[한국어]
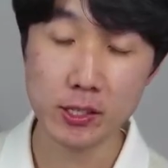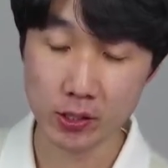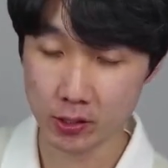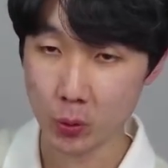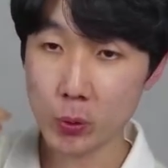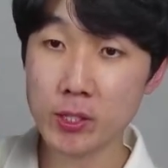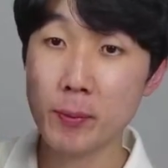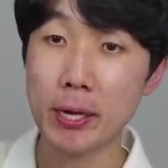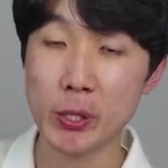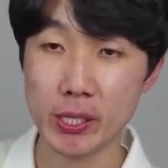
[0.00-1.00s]
그 코드에
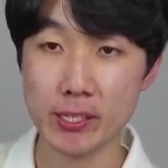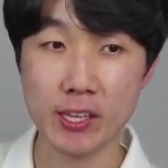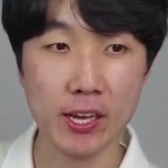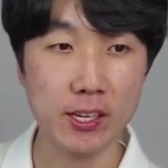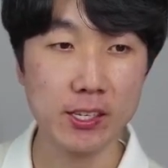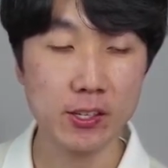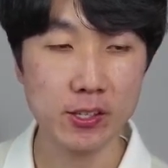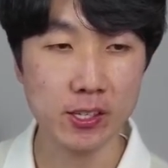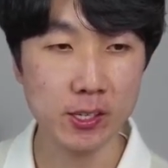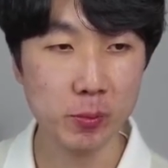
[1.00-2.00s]
반영이 된다.
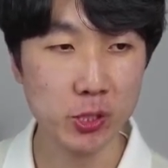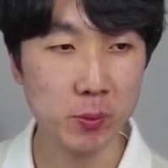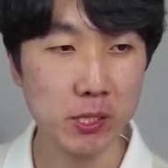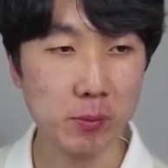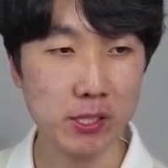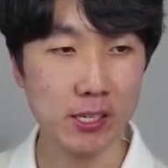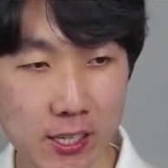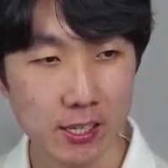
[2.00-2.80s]
이렇게 보시면 됩니다.